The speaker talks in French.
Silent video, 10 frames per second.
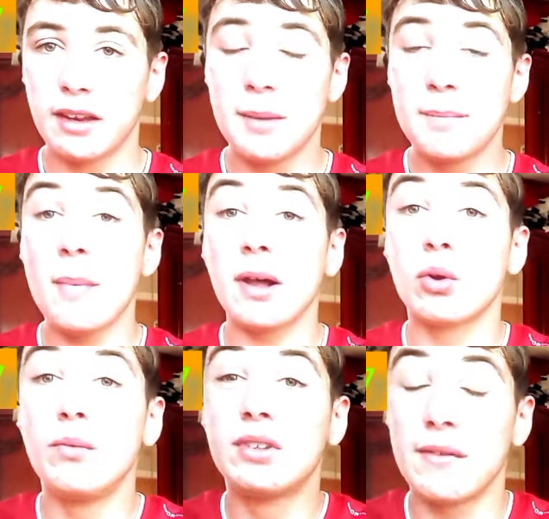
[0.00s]
Et c'est pas
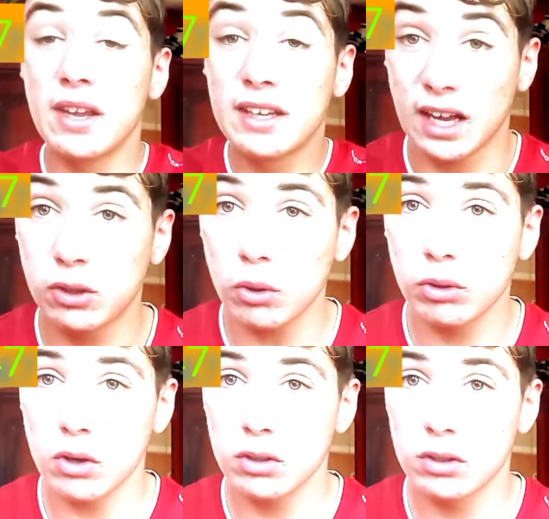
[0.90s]
parce que vous avez
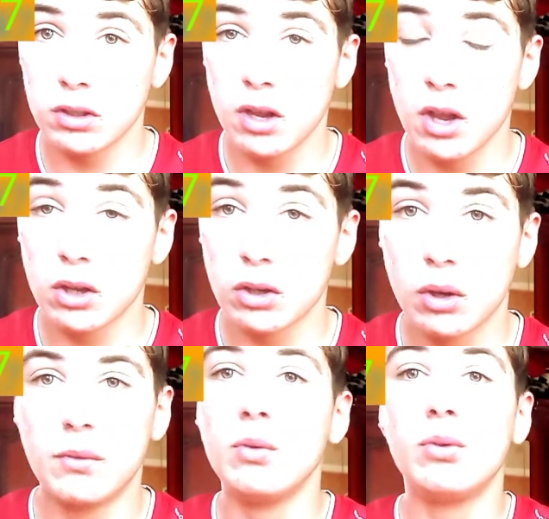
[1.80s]
14 ans
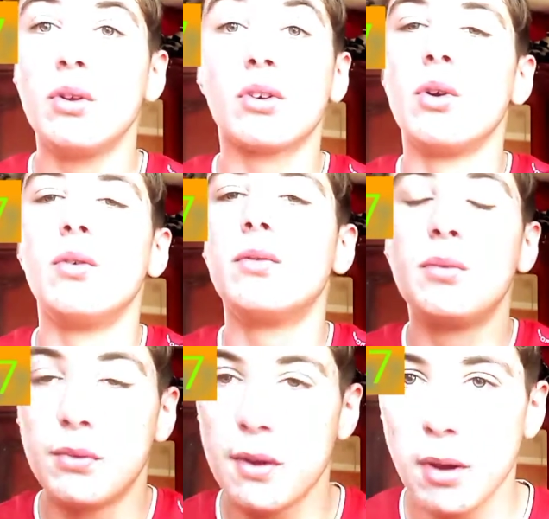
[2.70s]
que vous que
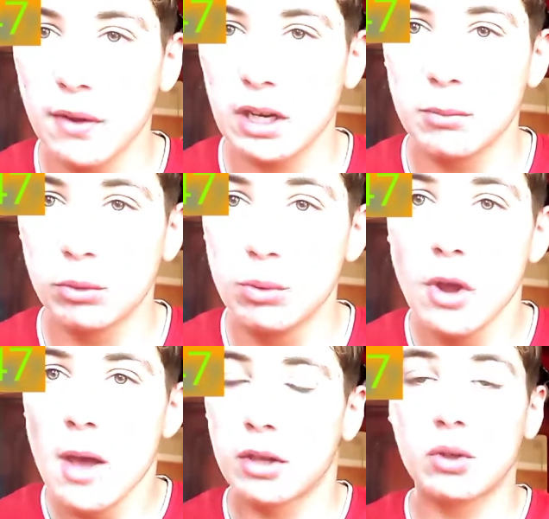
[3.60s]
vous pouvez pas faire de la
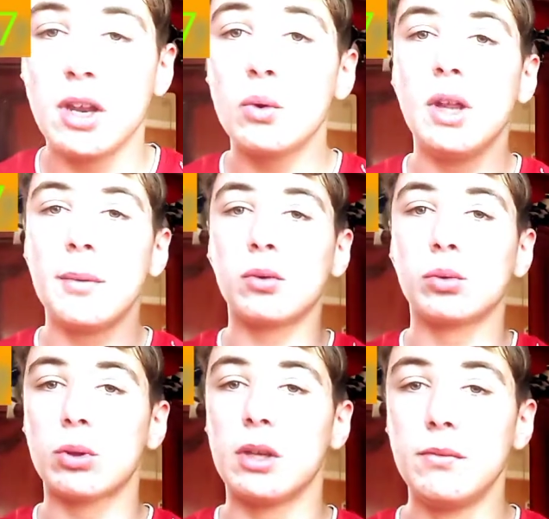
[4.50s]
muscu parce que n'écoutez pas
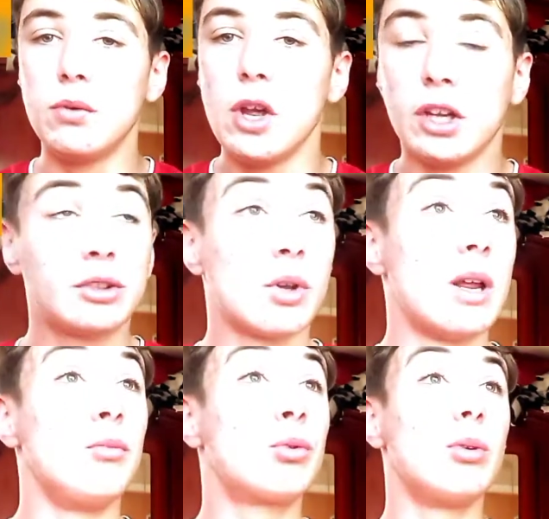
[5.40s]
tous ceux qui vous disent
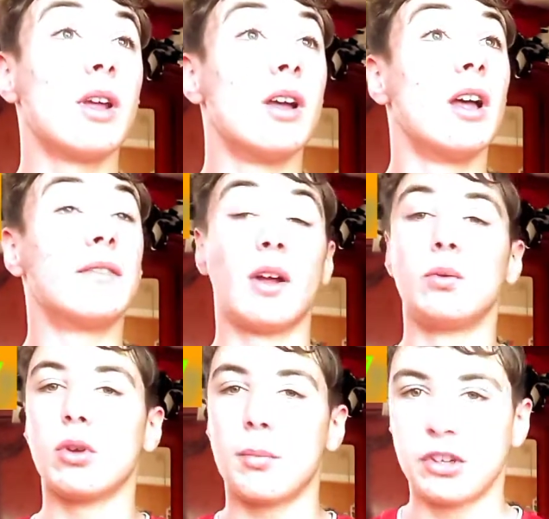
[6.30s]
que la muscu ça,
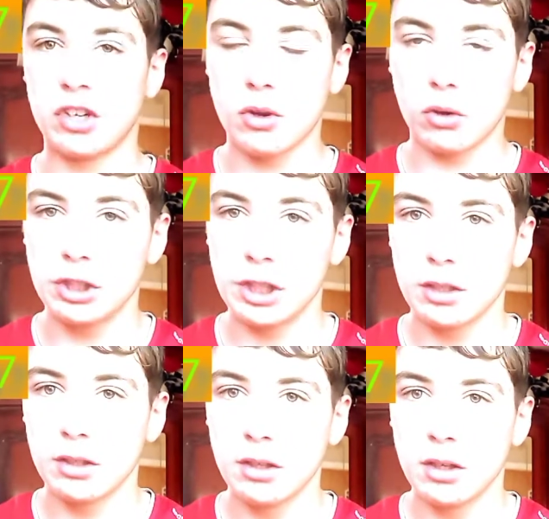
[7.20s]
va nous empêcher de
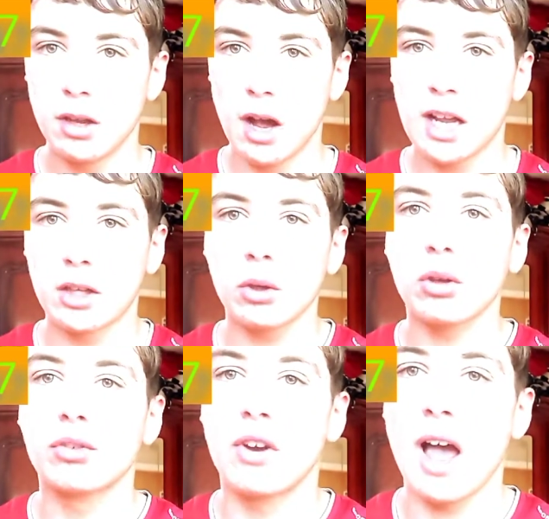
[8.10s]
grandir. À
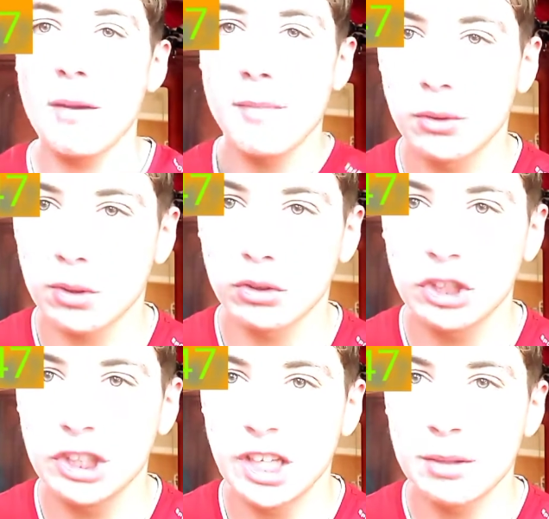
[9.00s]
14 ans, je fais
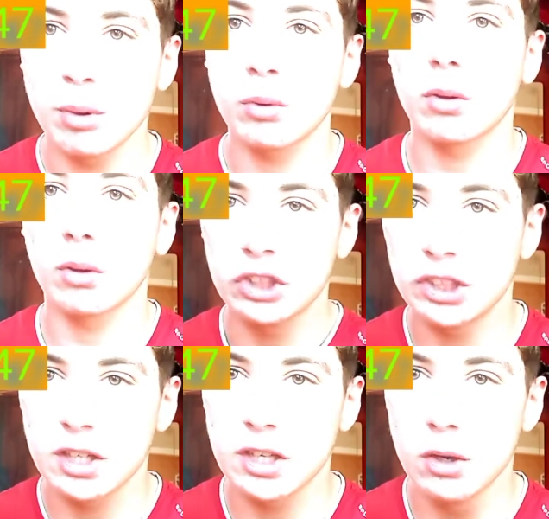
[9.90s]
1m77 pour
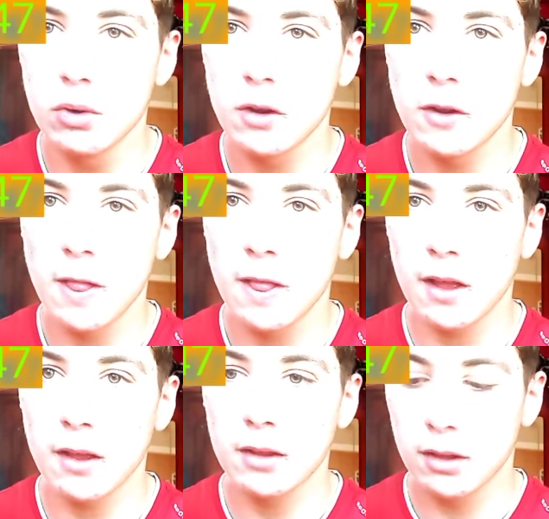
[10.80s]
77 kg
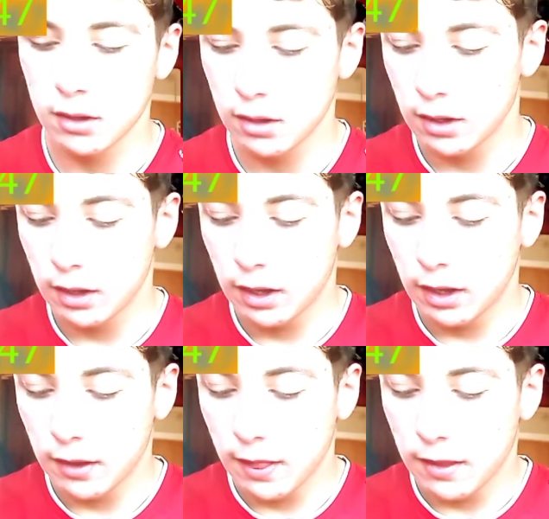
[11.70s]
hein.
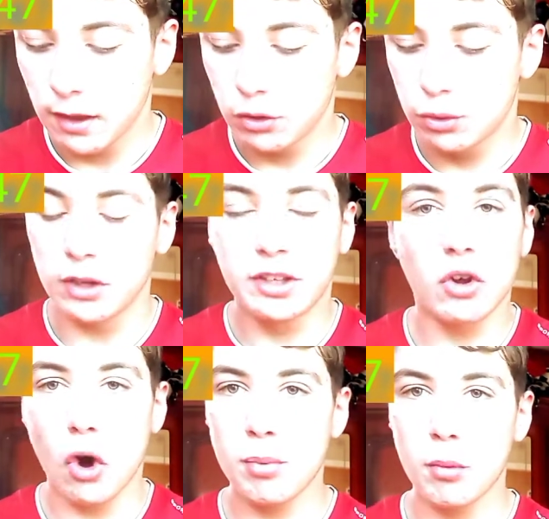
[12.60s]
Je suis
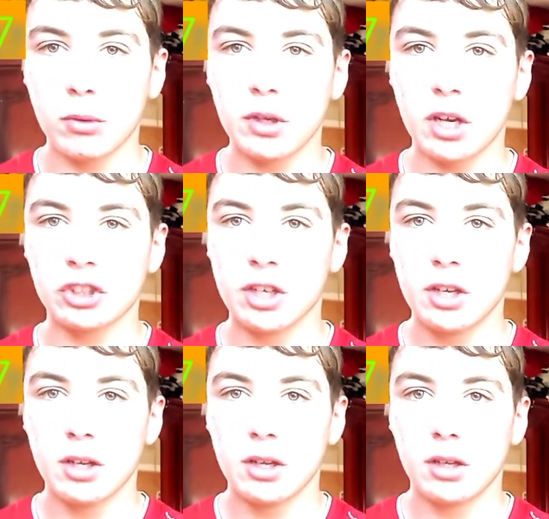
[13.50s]
assez grand pour mon âge.